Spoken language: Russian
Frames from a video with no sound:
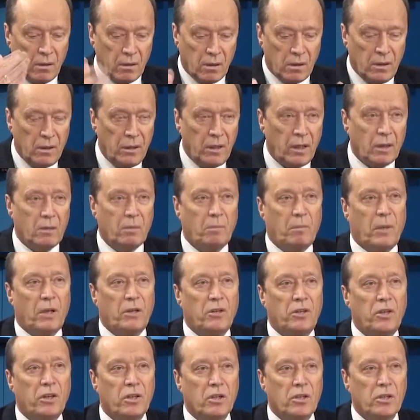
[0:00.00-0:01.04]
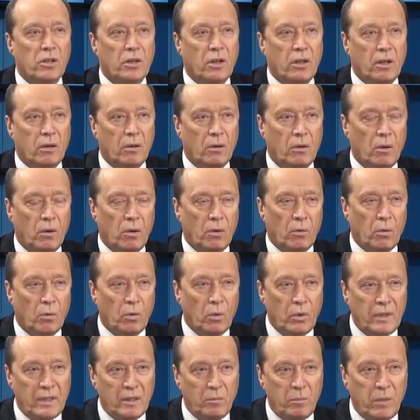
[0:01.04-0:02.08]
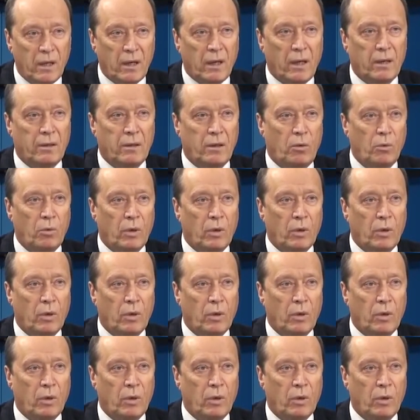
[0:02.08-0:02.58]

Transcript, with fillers: нет поддержки у избирателей